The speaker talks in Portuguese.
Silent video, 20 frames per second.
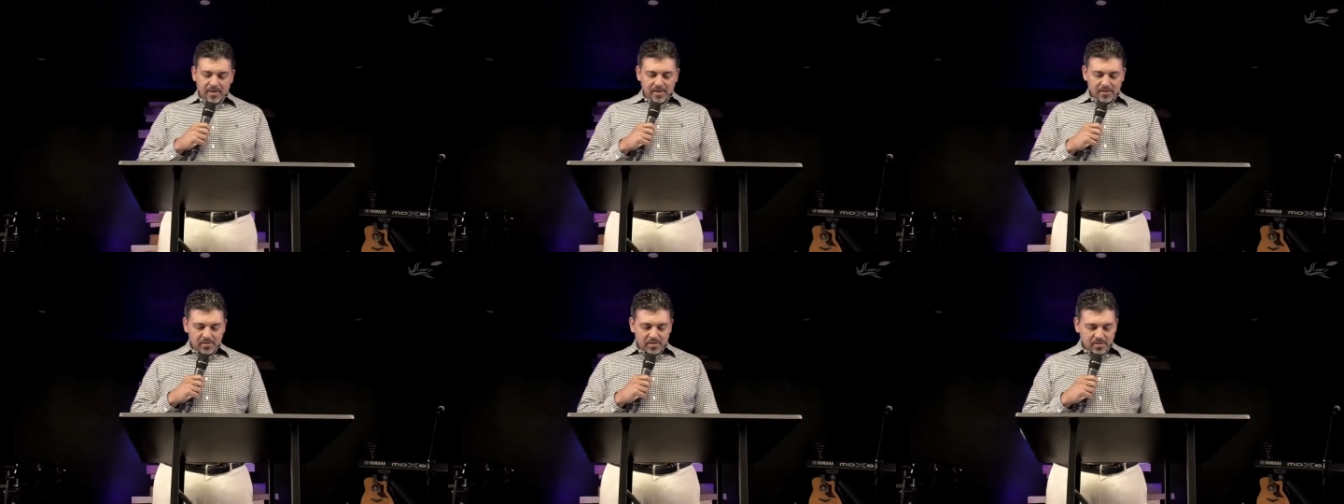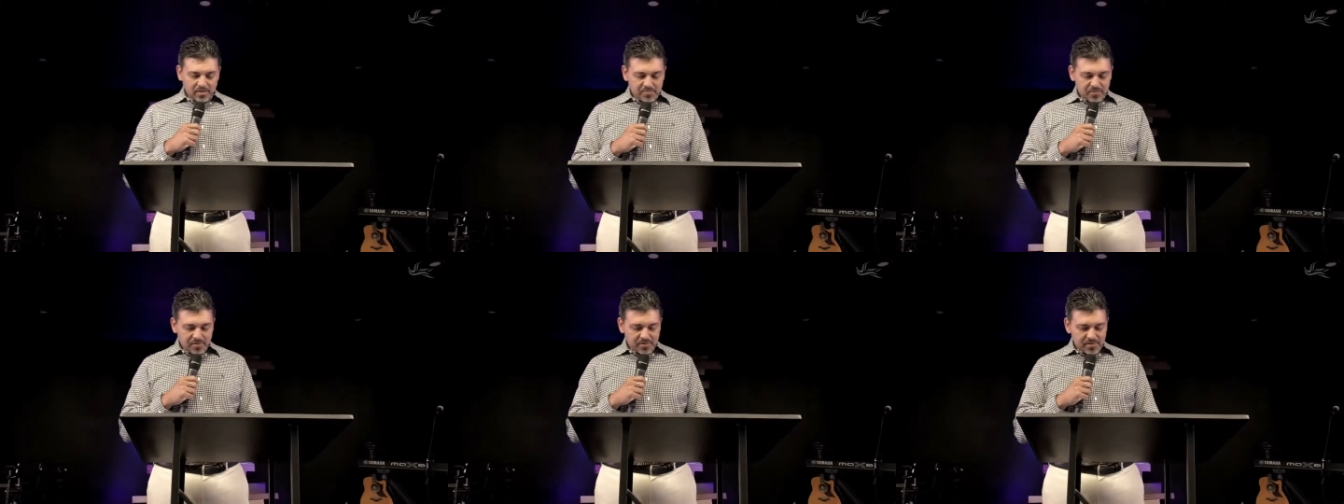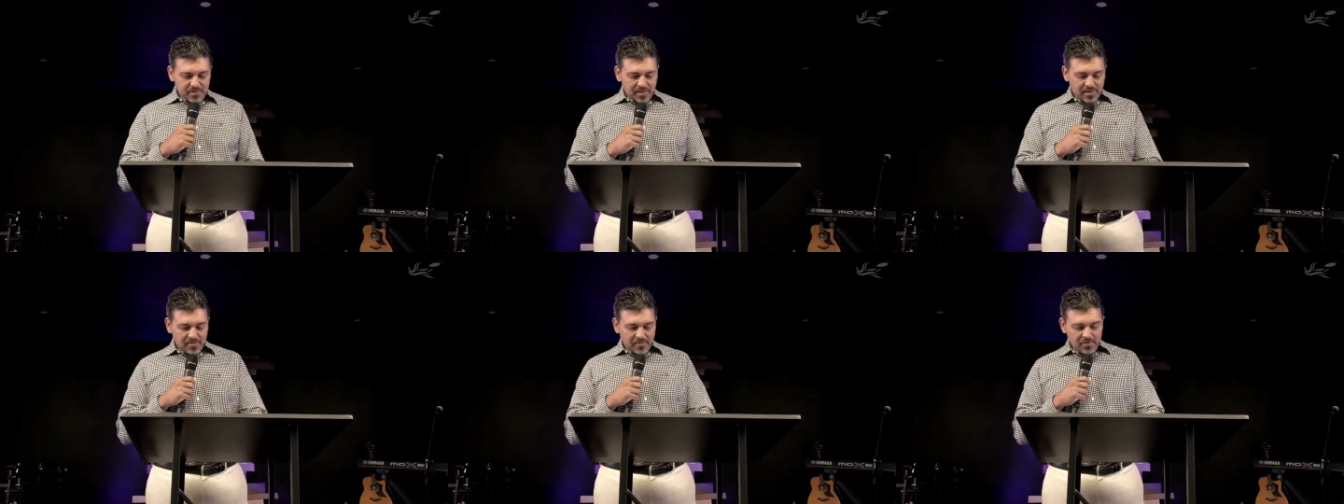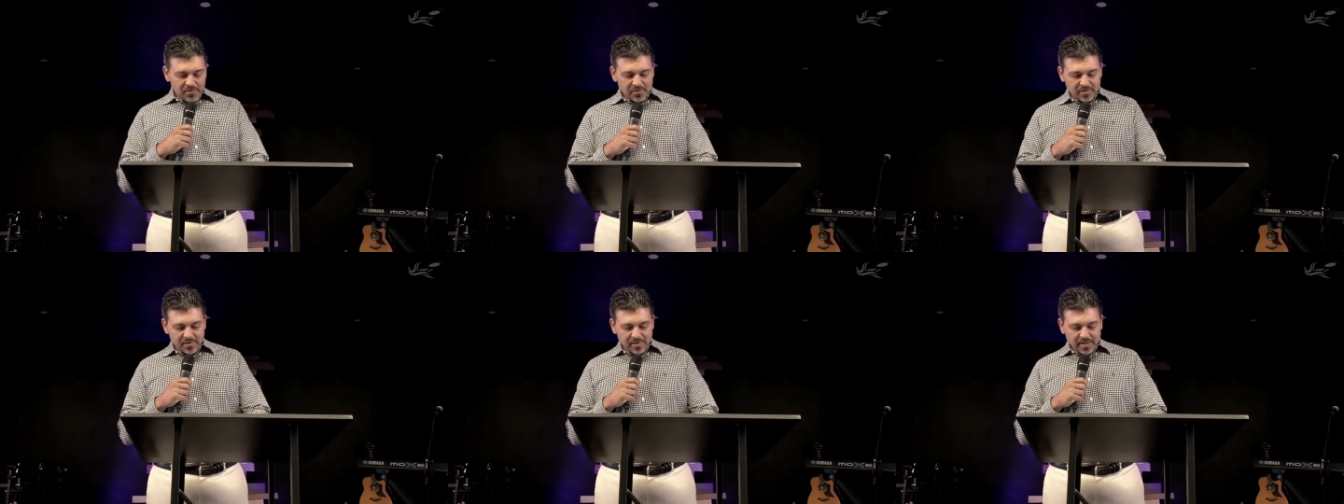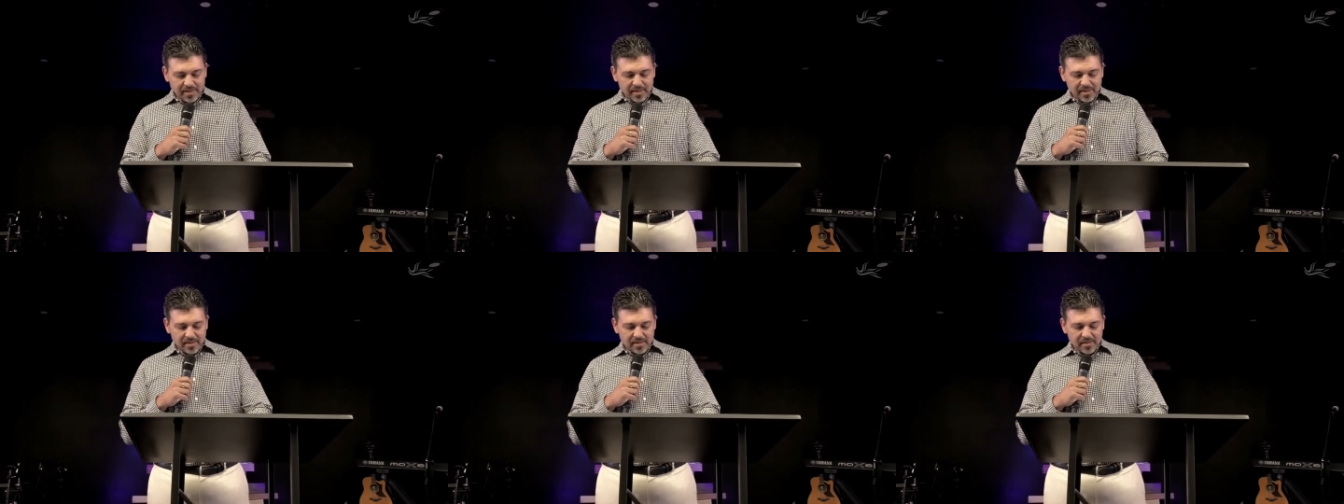para que nós
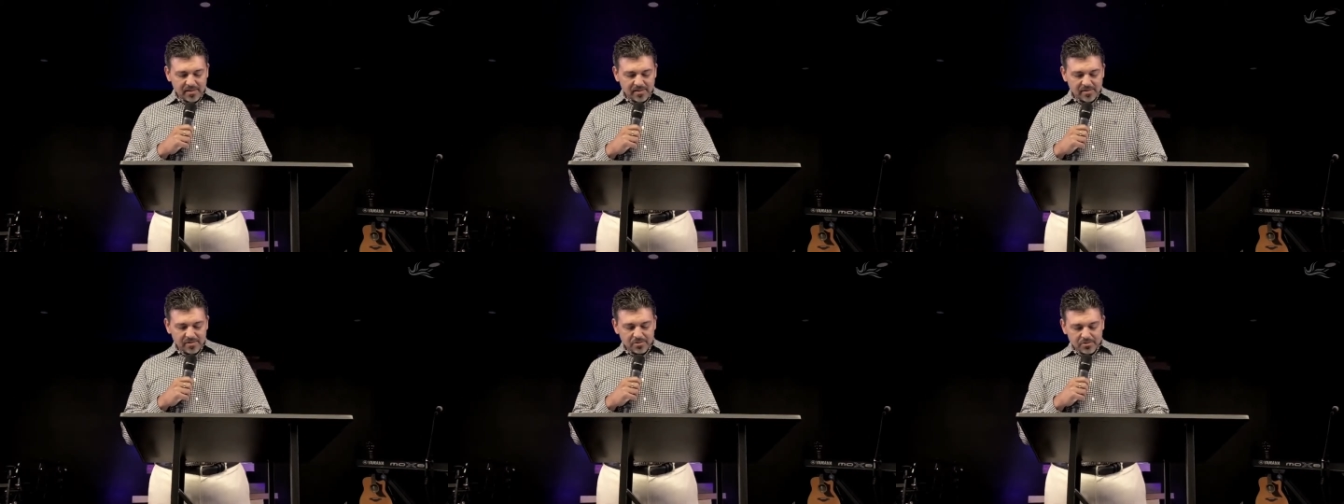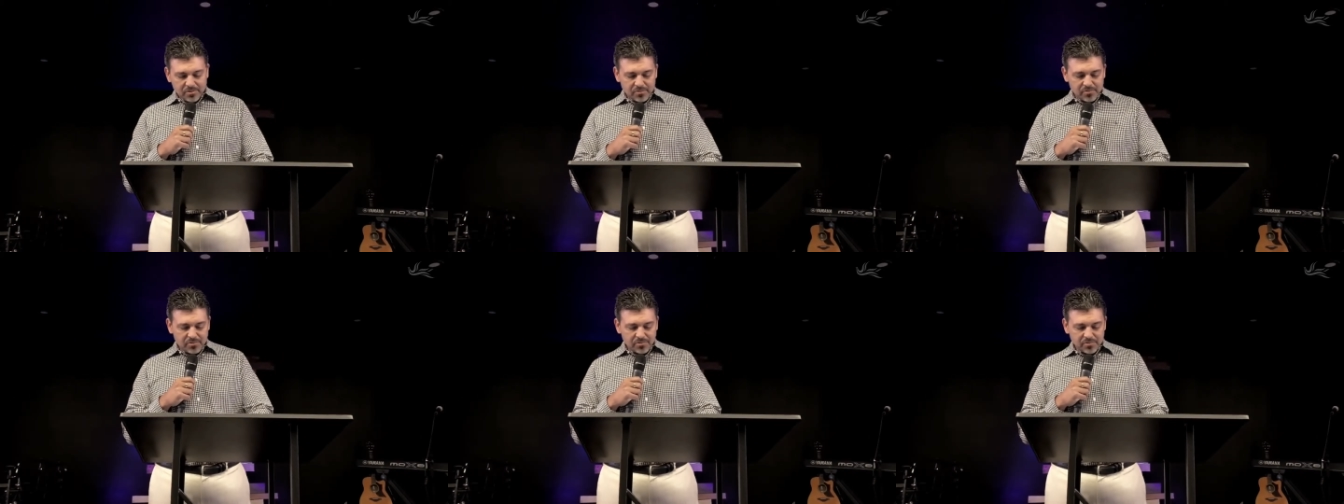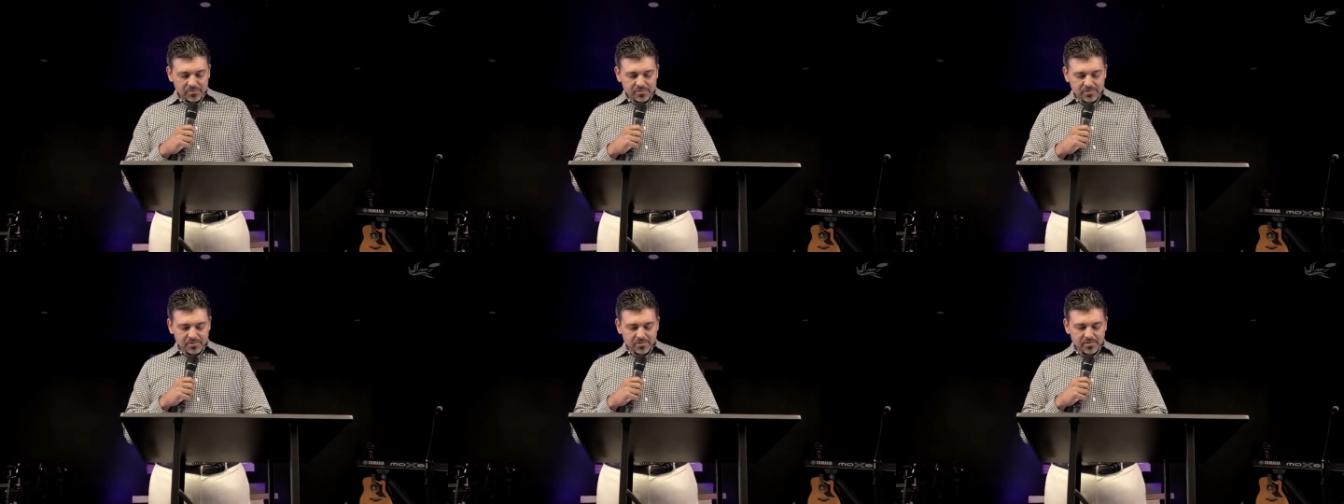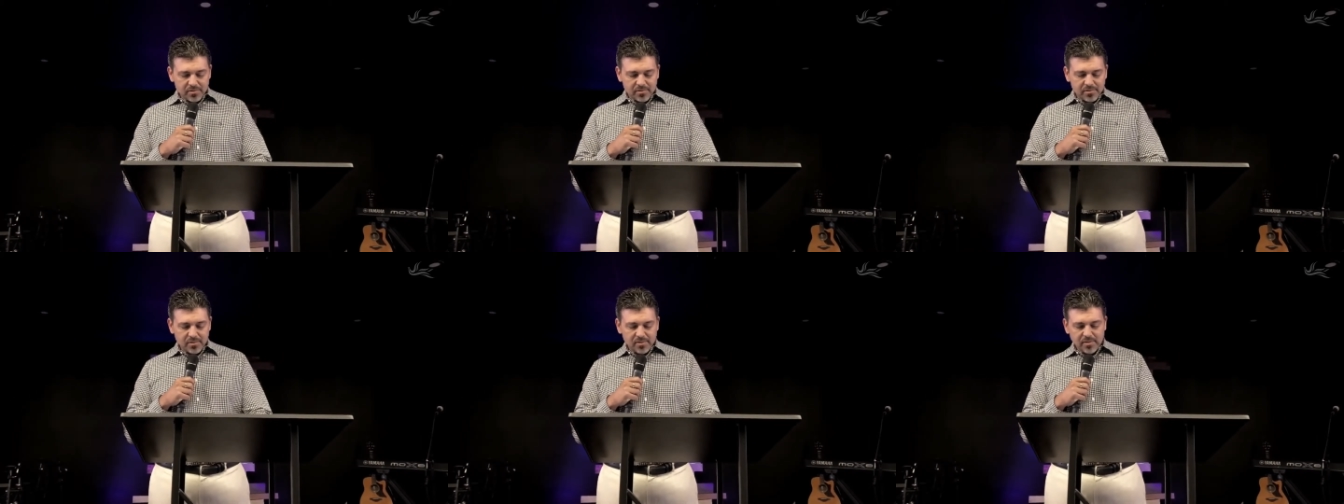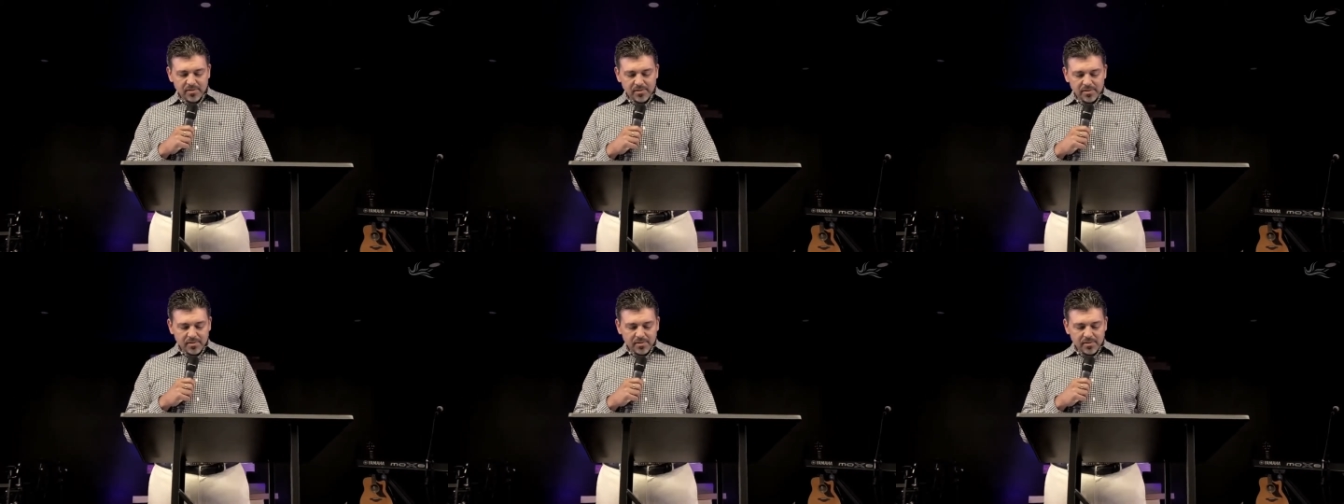possamos ler juntos.